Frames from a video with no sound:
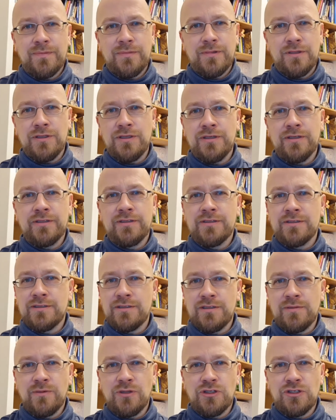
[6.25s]
Никогда с
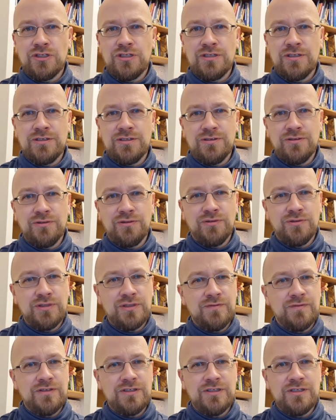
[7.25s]
этим раньше не
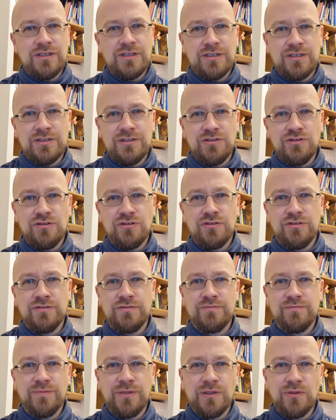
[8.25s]
сталкивался, весь день ходил,
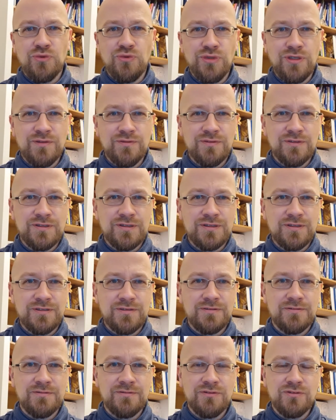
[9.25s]

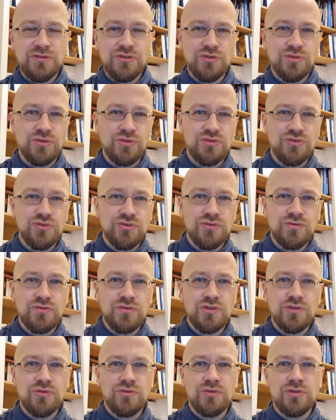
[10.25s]
принюхивался, что-то чувствую,
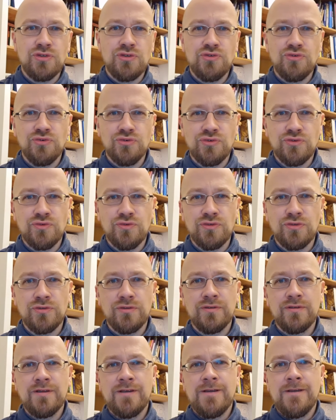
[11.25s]
что-то не
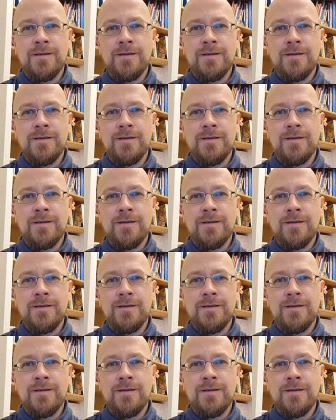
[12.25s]
чувствую.